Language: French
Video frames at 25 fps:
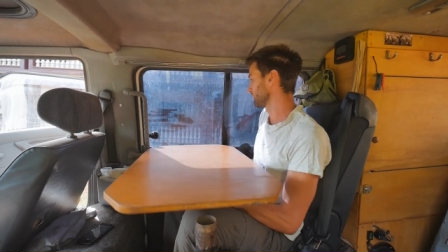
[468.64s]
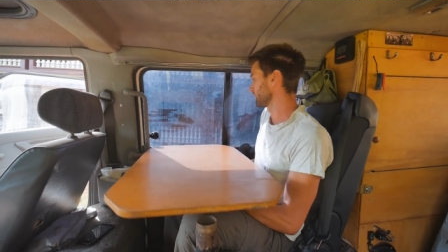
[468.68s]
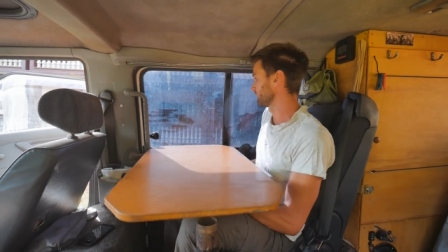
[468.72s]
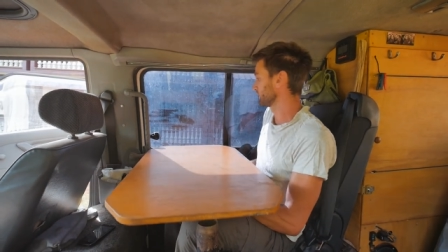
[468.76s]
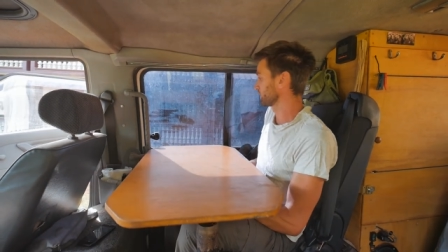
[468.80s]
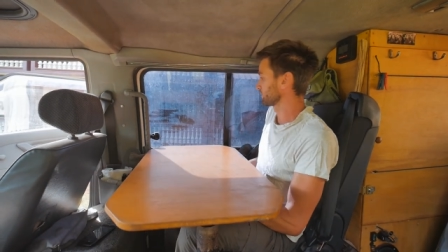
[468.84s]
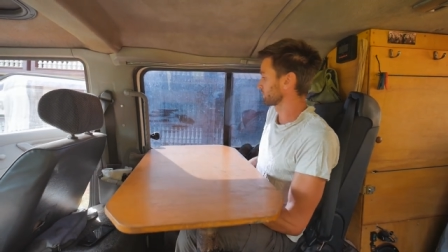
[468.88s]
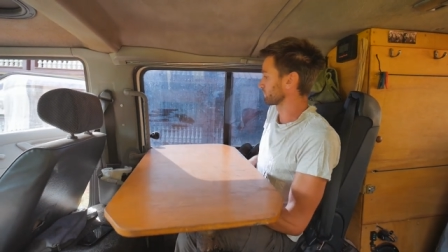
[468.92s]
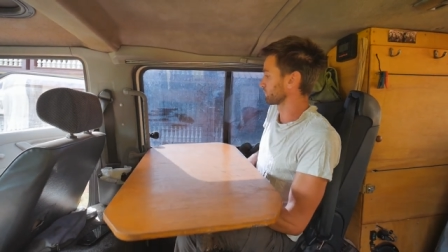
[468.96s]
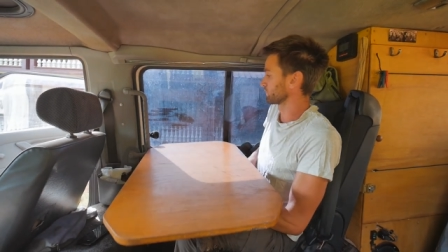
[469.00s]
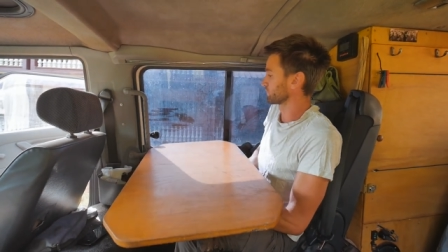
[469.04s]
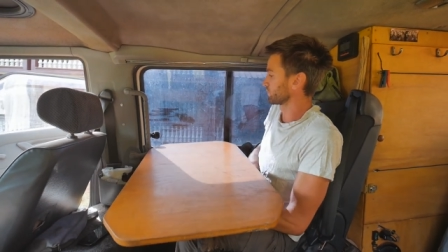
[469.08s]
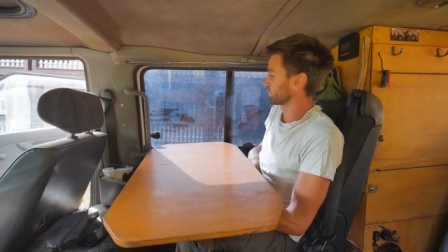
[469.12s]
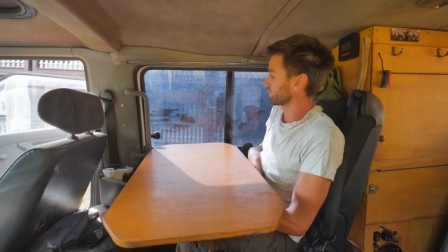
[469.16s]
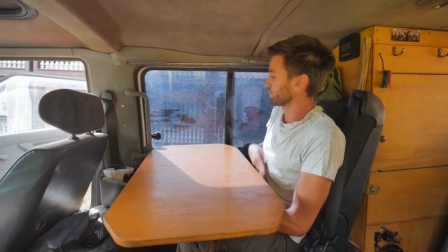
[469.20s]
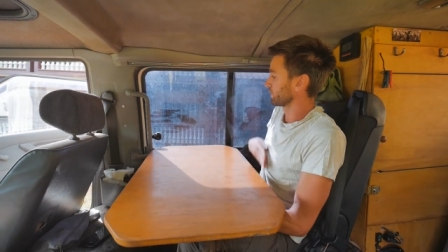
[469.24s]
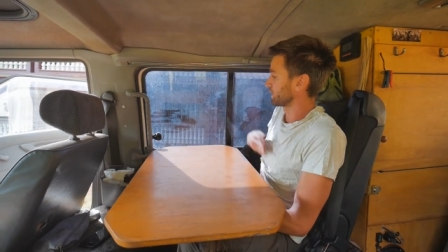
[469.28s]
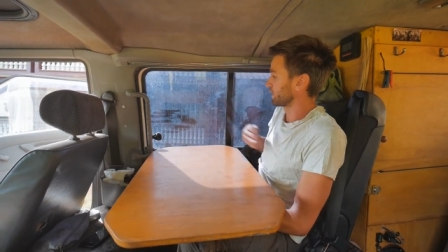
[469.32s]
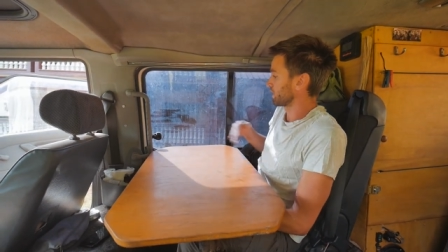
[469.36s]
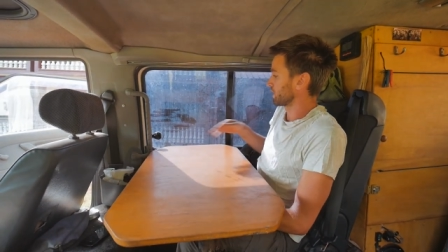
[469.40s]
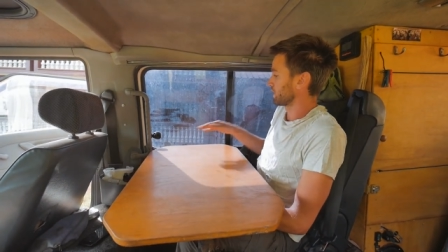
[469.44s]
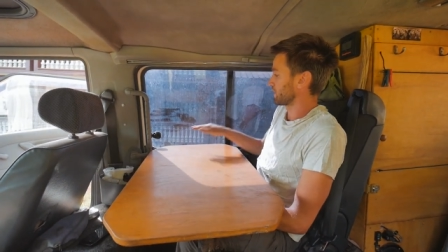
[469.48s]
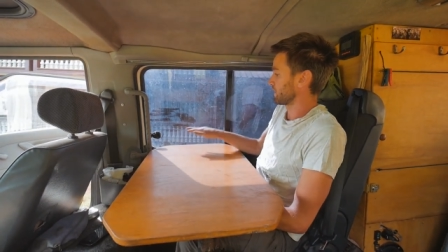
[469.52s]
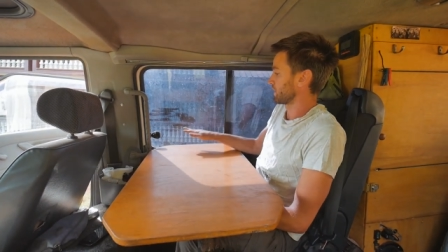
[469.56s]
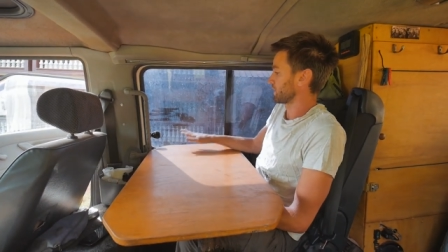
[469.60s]
en fait contre
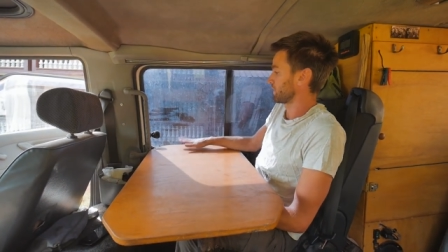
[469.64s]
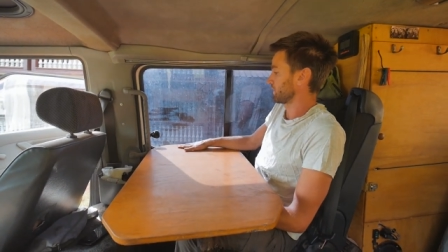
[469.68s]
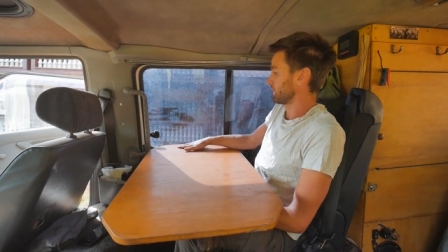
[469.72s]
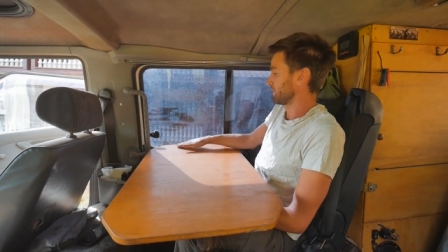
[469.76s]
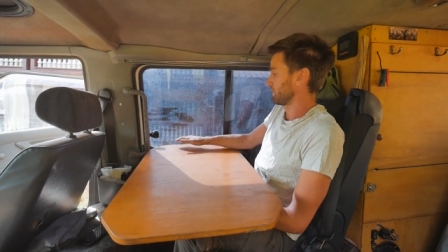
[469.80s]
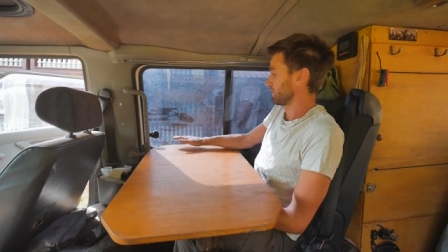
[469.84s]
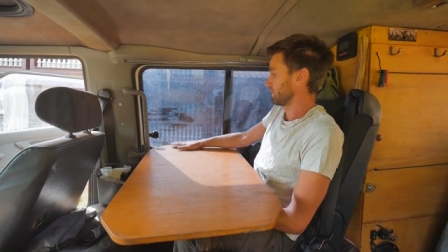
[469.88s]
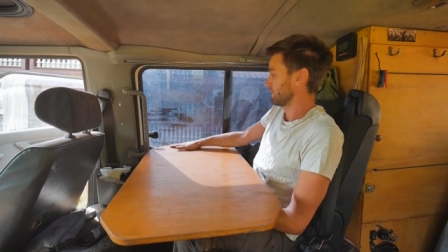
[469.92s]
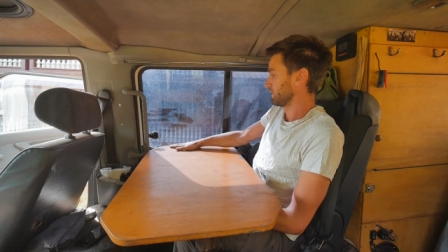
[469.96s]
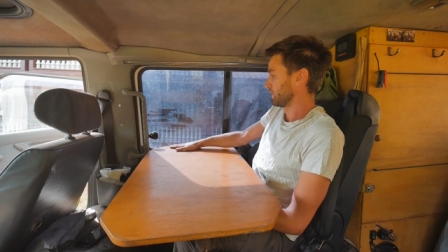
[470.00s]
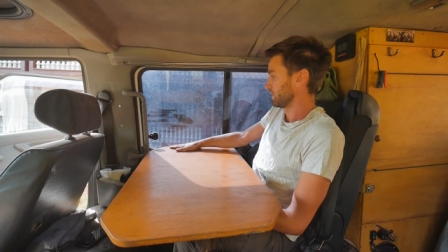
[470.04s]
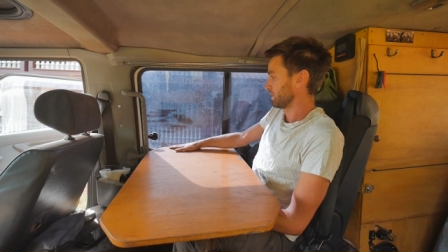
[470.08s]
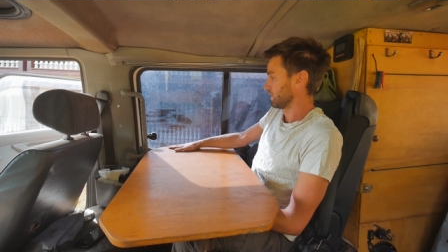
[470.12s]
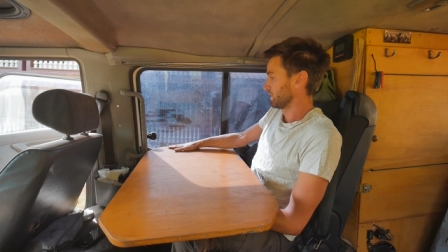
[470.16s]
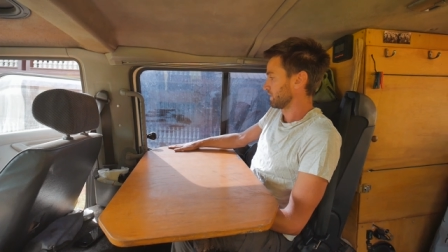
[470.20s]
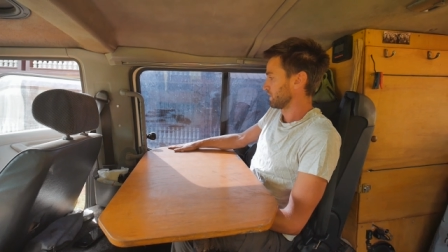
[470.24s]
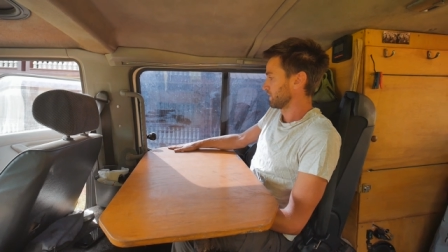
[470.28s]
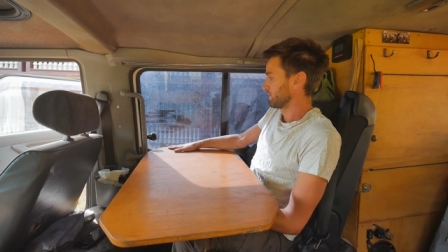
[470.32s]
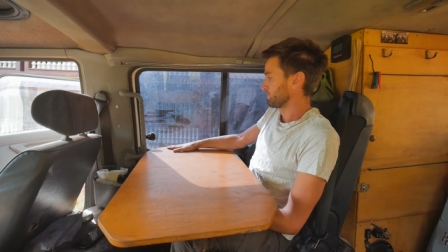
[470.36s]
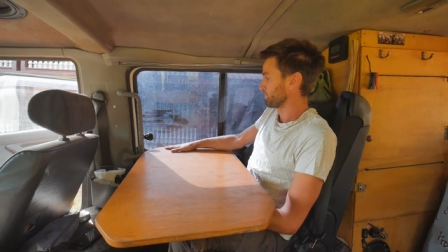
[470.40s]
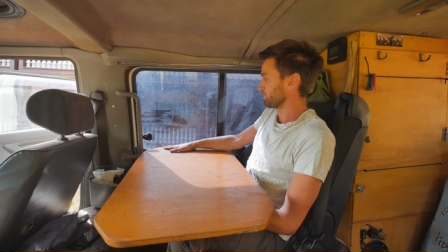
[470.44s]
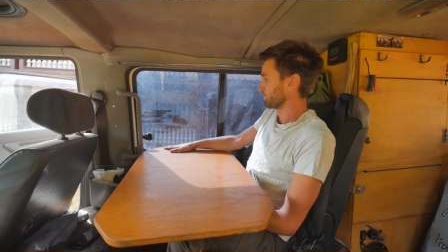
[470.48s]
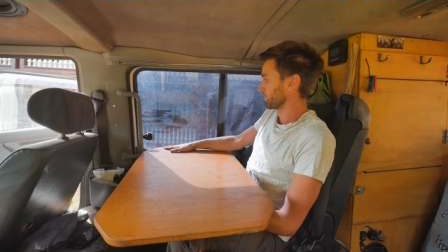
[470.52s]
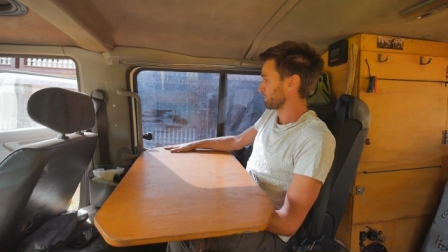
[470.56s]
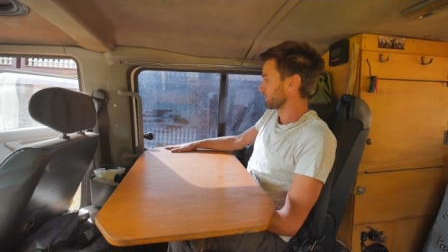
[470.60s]
la
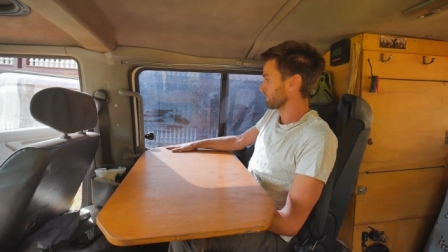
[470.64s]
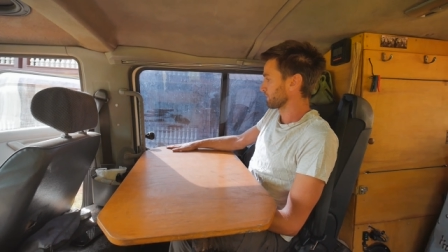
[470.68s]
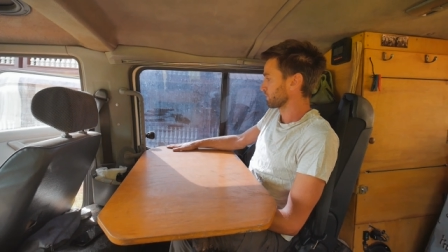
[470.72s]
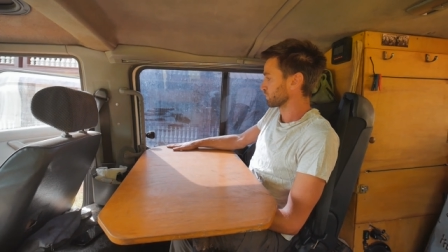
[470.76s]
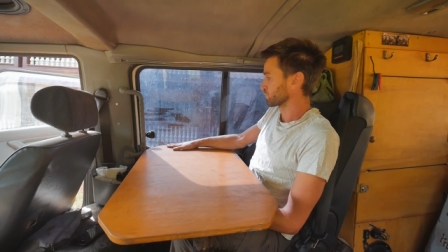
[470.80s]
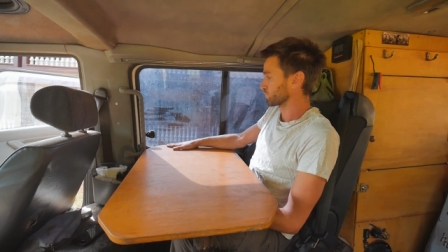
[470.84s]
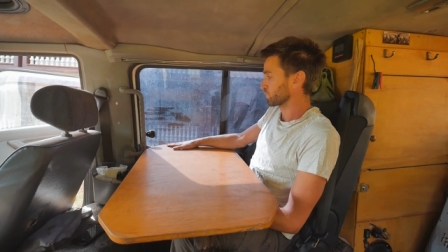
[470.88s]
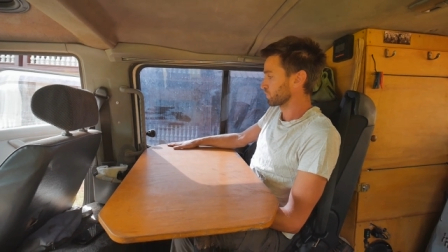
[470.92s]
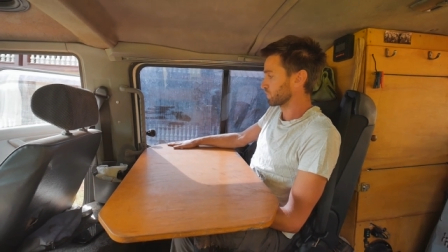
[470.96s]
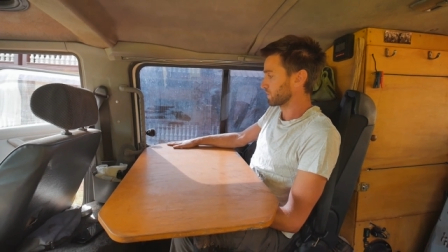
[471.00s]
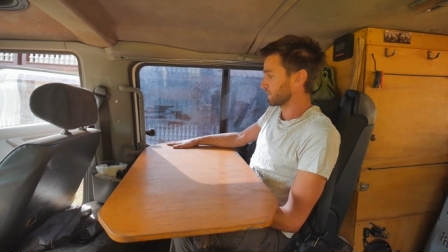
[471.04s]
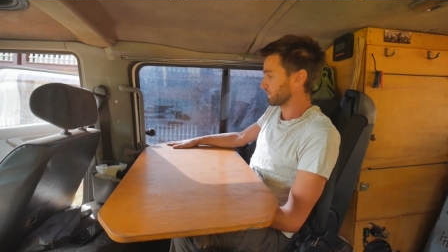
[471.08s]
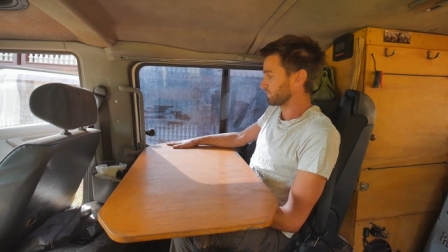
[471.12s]
contre